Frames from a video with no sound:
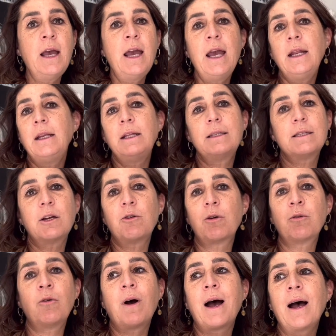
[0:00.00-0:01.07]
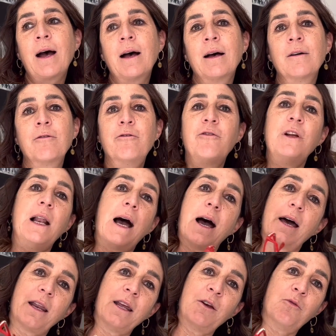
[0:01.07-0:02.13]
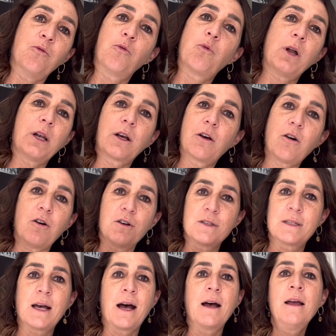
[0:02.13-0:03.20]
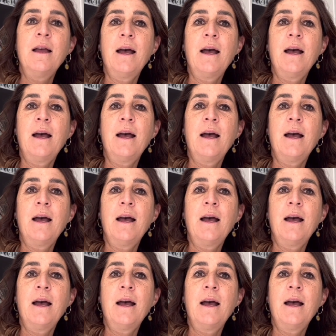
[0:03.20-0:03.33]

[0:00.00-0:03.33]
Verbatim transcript: e iniziano a filare un qualcosa,